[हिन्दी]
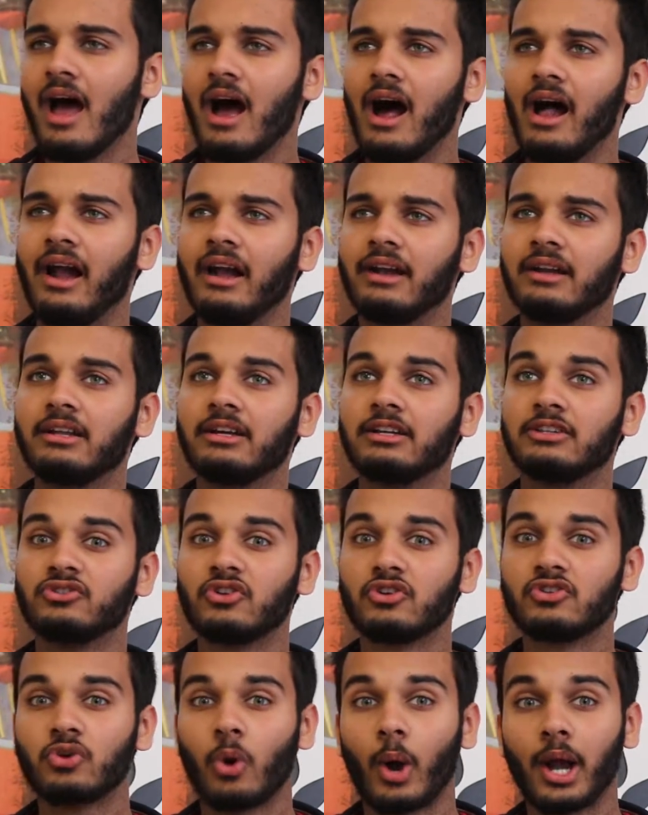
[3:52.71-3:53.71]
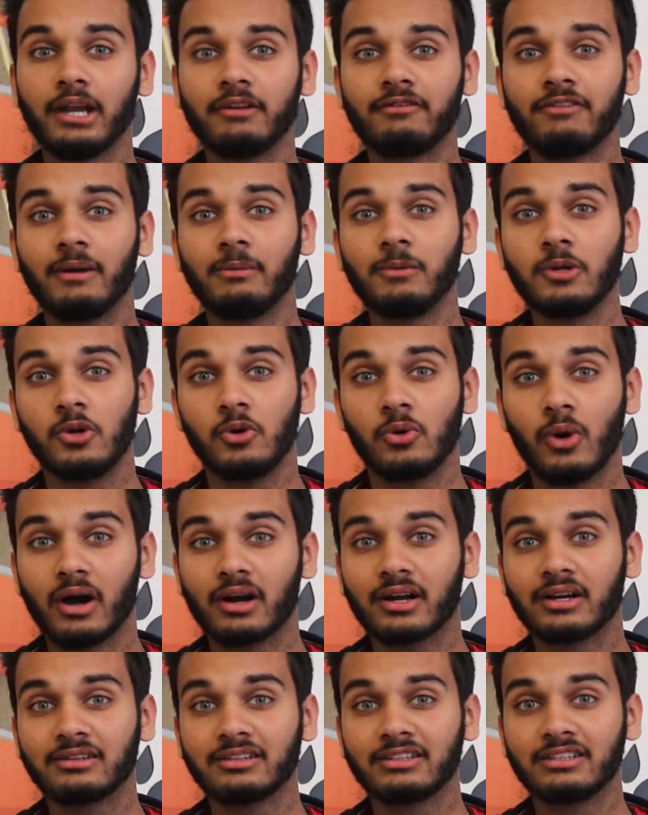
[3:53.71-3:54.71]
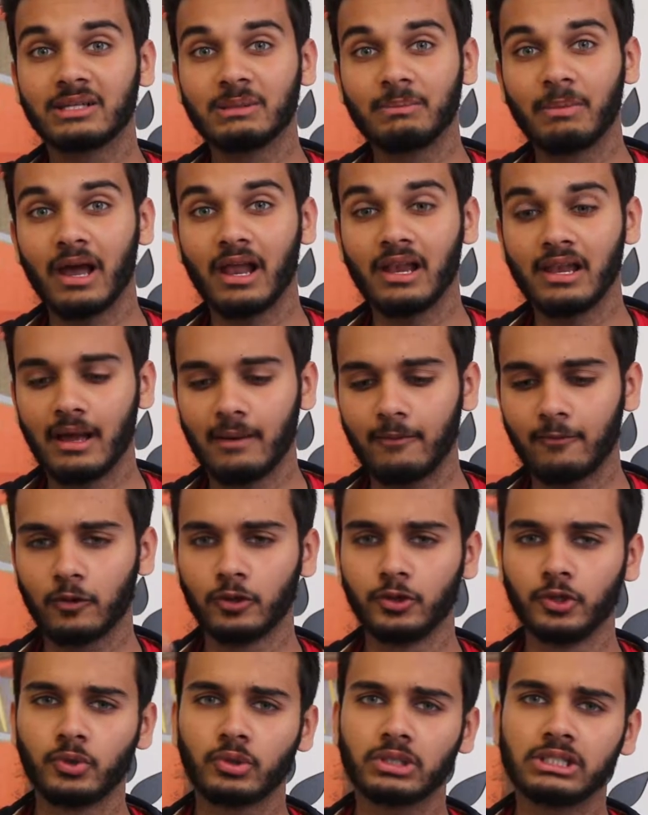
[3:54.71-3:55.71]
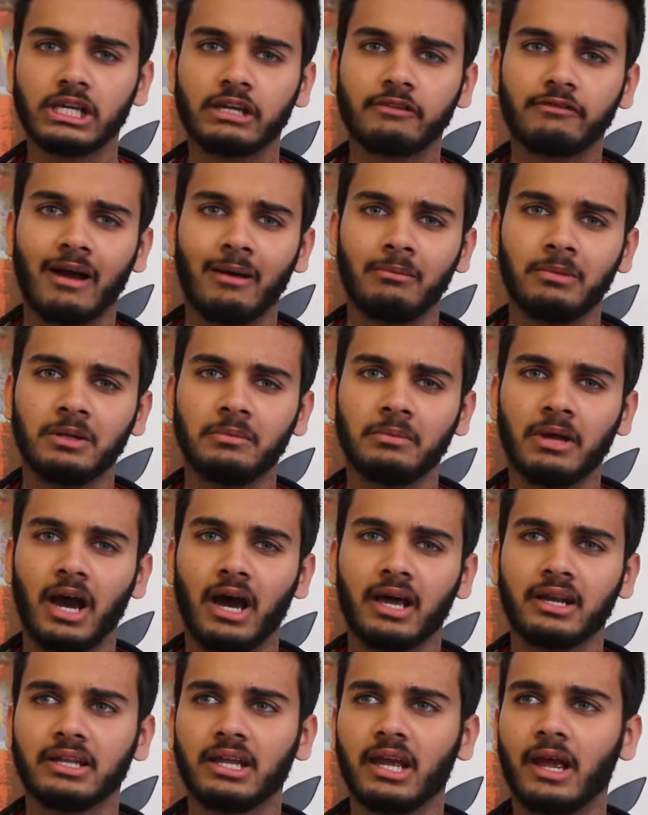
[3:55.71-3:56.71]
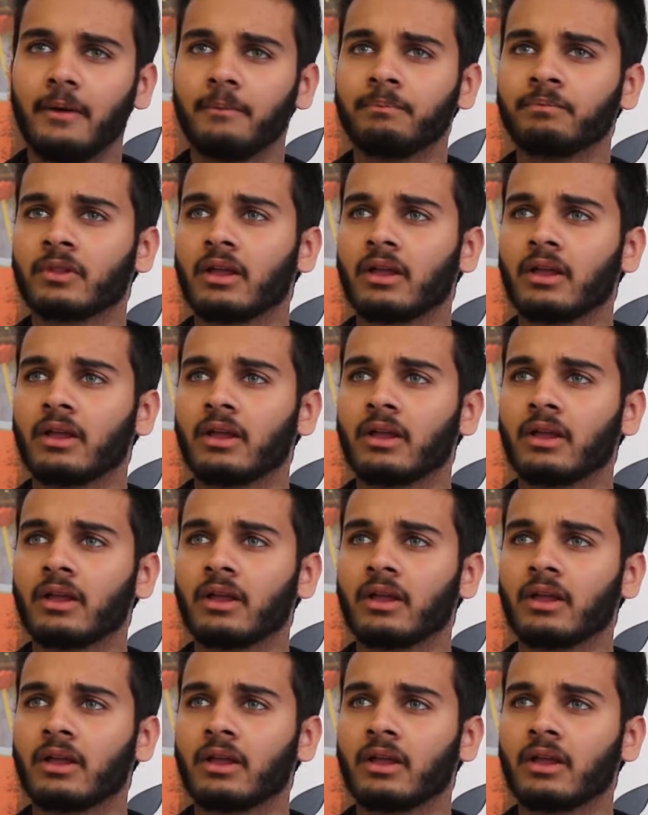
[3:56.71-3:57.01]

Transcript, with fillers: एंड जो जॉइंट फैमिली हुआ करती थी पहले अब वो न्यूक्लियर फैमिली में आ रही है